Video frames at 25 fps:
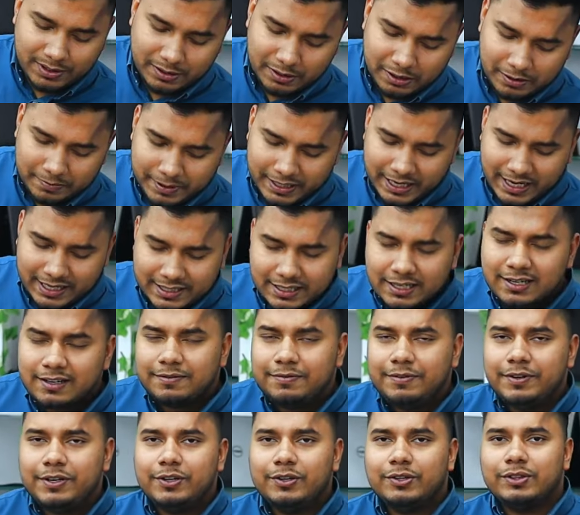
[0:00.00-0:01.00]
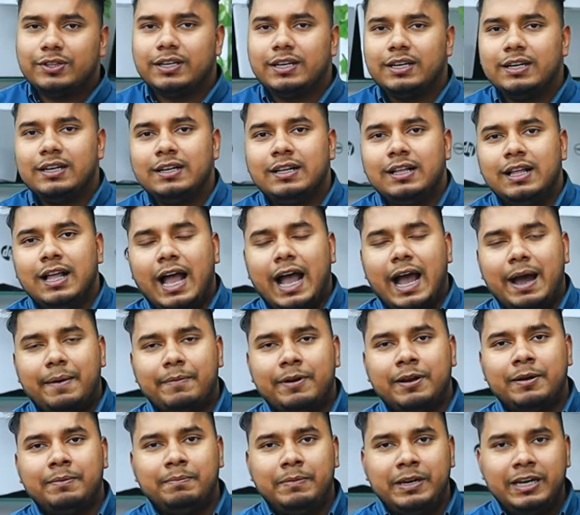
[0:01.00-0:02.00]
করতে পারবেন আজকের ভিডিওতে
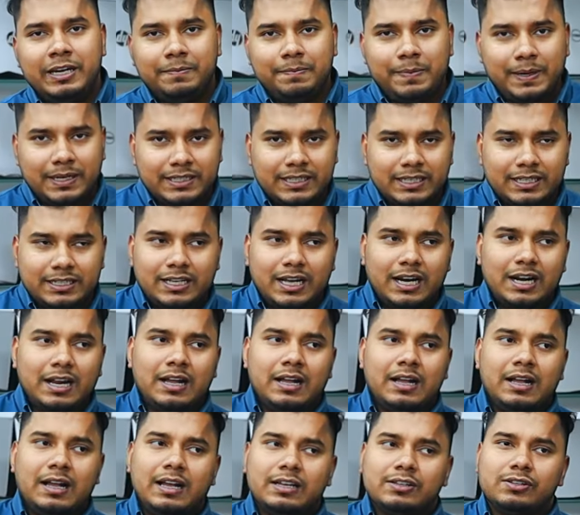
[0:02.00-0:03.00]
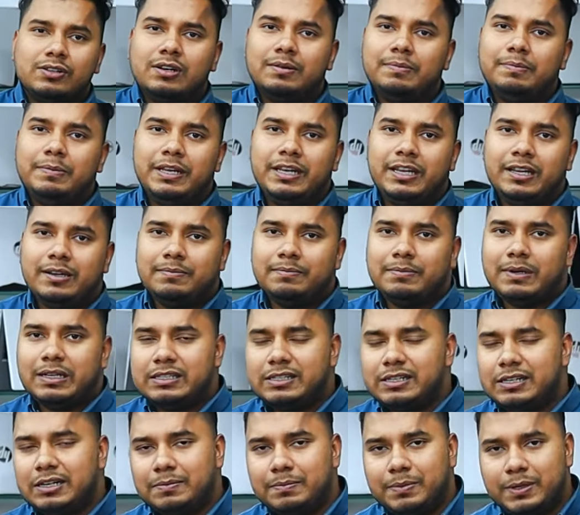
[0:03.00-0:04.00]
আমরা মিড বাজেট যারা আসলে মিডিয়াম
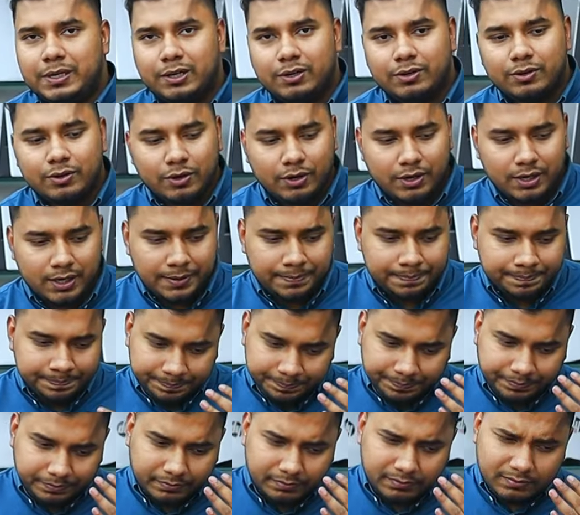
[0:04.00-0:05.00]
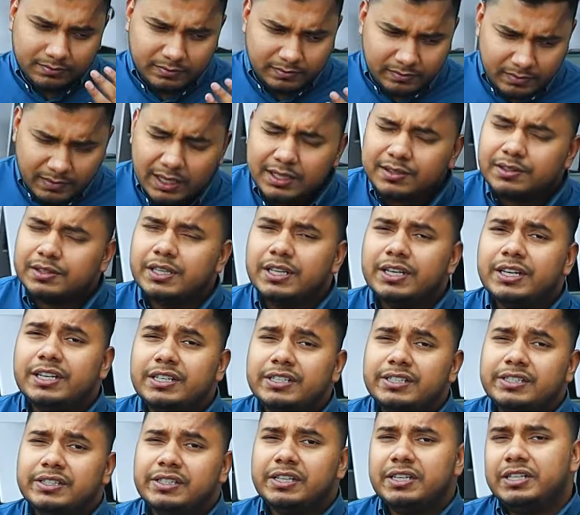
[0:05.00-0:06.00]
বাজেটে বিলং করে
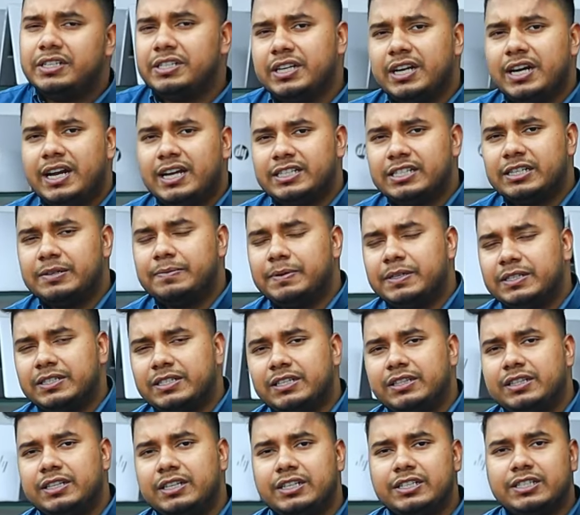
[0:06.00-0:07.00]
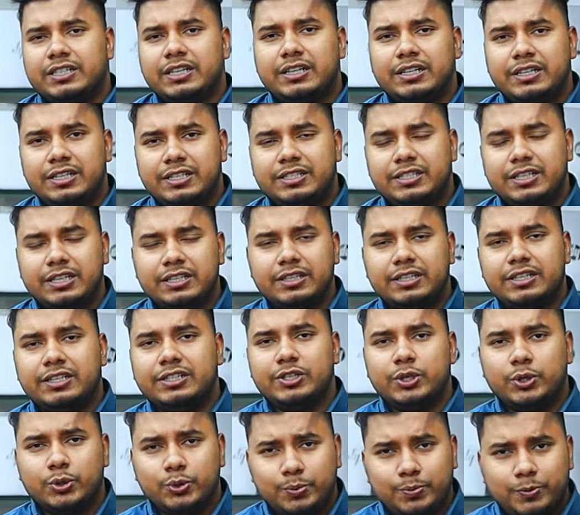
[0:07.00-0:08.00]
তিরিশ তিরিশের আশেপাশে তিরিশের নিচে
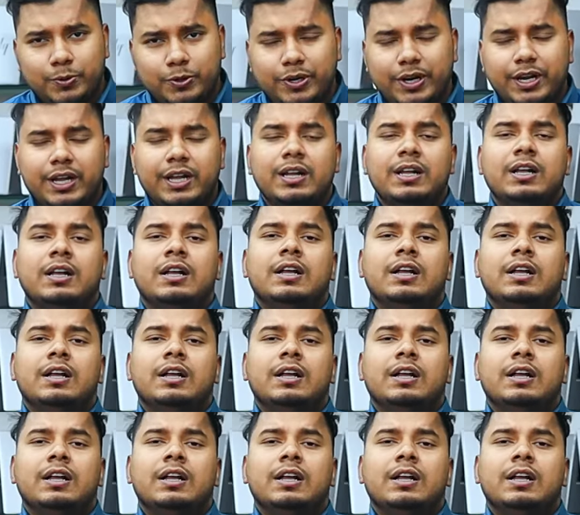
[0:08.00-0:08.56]
তিরিশের উপরে